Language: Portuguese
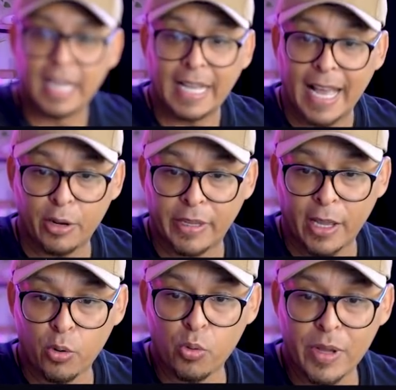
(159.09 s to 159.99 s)
Cara, eu
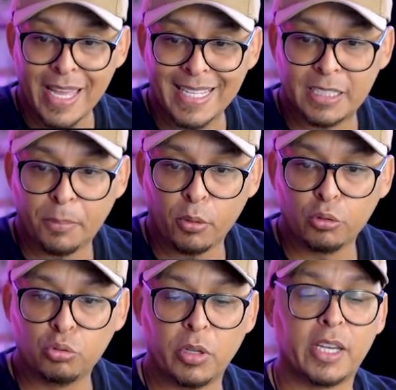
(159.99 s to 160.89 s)
quero esse
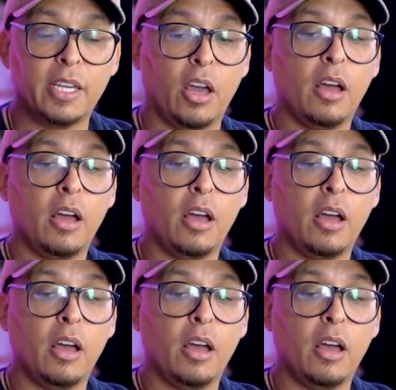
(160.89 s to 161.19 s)
produto aqui,